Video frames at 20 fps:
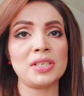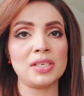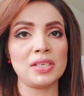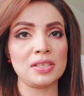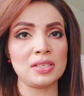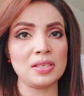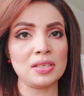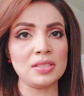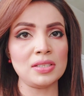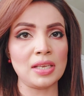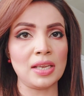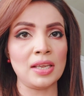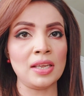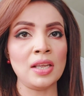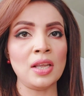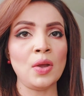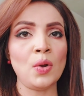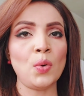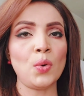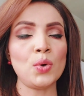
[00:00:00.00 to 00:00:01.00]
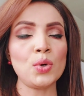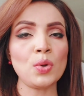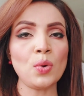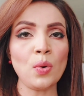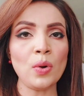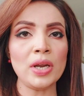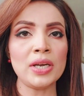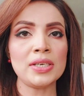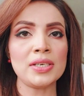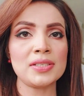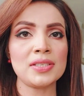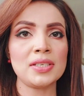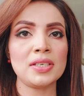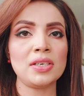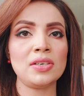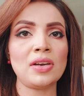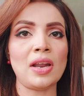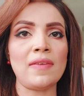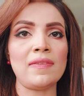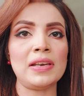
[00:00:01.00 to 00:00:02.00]
सिटीजन्स हैं उनको
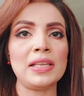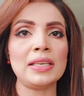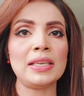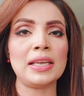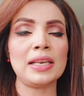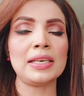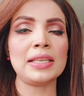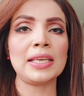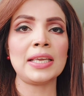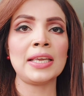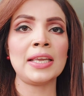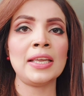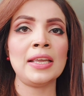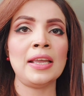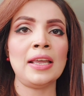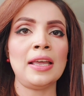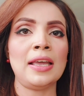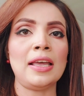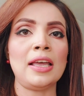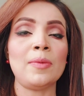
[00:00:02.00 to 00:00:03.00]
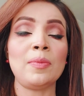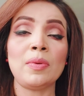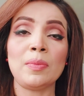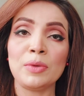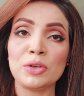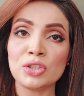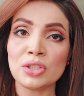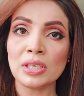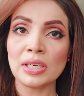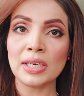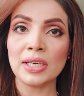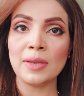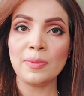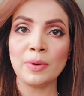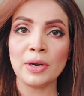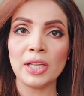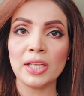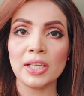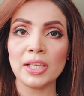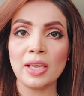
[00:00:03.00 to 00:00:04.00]
इंटरसिटी ट्रैवलिंग के लिए परमिशन लेनी
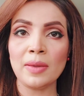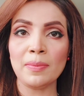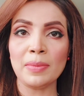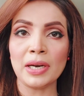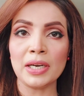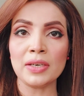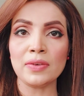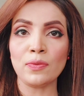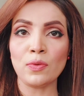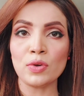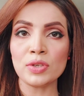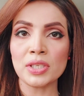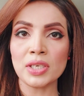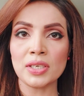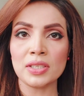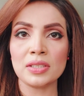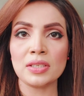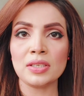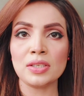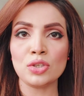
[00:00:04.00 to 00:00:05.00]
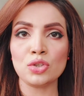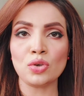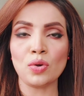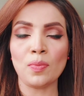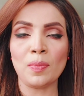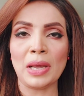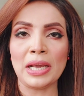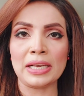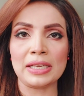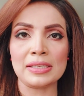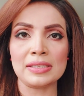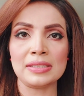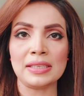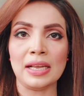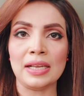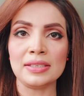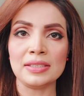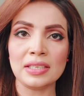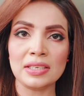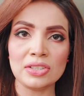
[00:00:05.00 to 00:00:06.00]
पड़ेगी बट वो सिटीजन्स जो
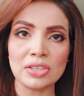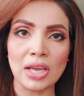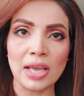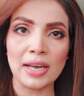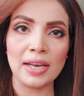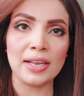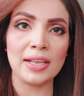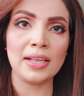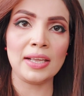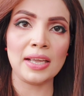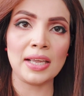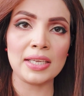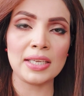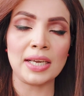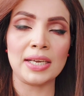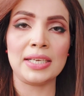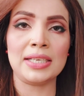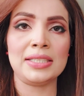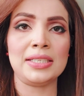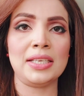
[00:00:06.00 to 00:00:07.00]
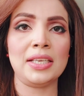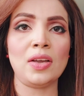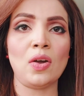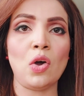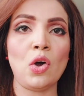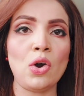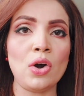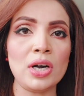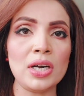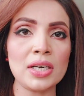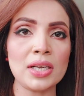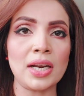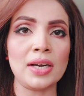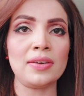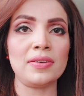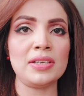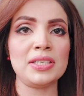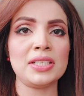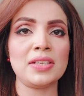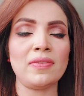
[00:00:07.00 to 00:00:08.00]
पाकिस्तान से जा रहे हैं या किसी और
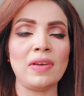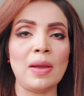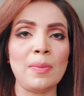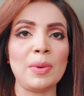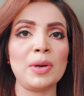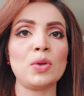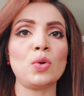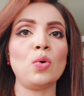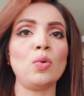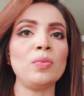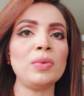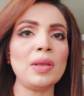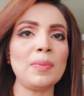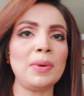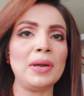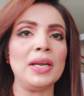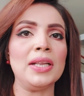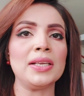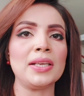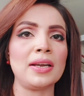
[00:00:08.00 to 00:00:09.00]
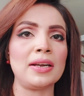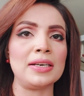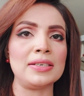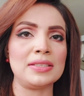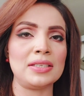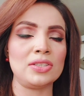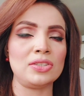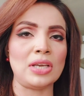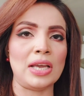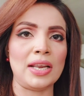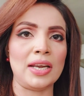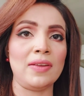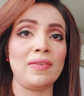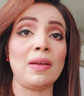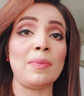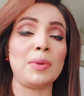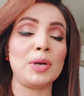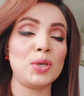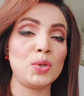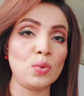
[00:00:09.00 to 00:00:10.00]
कंट्री से वहाँ पर घूमने फिरने के गर्ज से जा रहे हैं
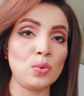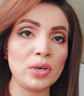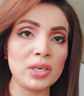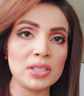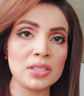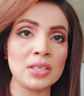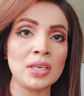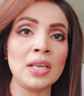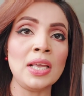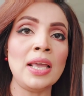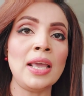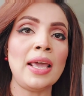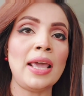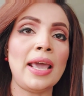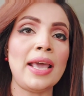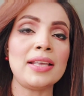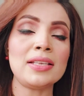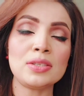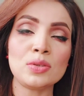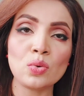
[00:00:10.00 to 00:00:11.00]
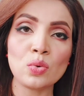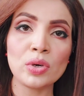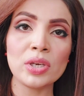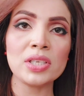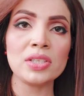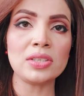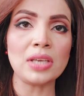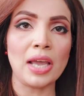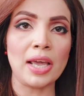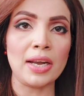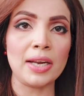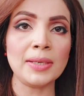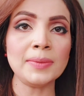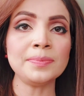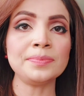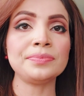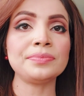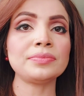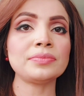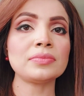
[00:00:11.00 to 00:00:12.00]
वहाँ पर टूरिस्ट एज टूरिस्ट जा रहे
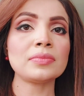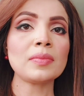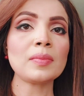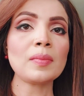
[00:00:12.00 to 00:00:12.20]
हैं